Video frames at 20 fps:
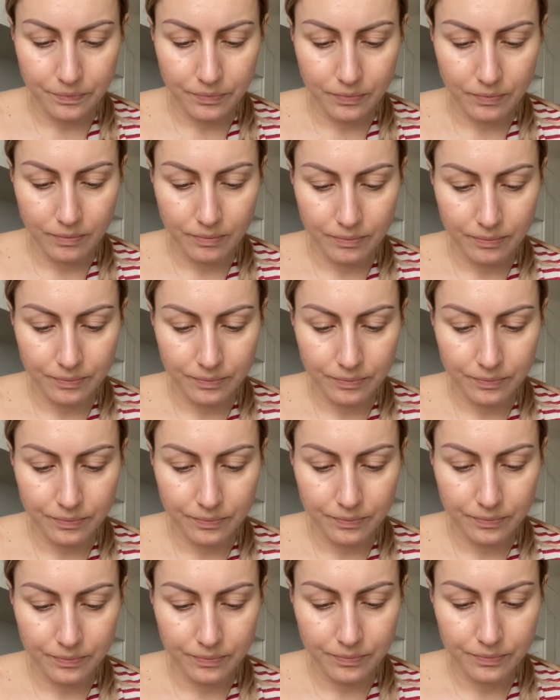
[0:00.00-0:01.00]

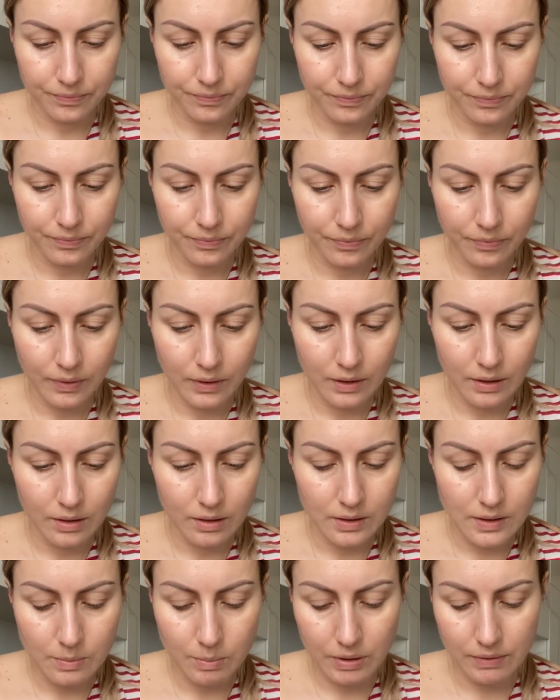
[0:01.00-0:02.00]
mm,
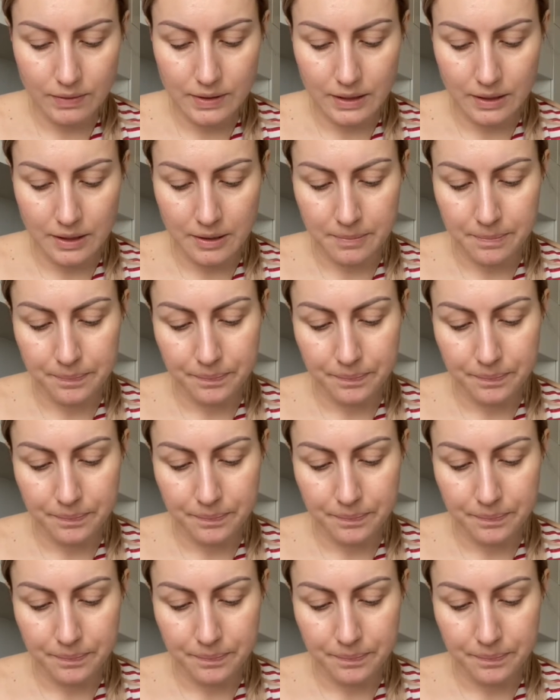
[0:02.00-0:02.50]
sprawdzanie.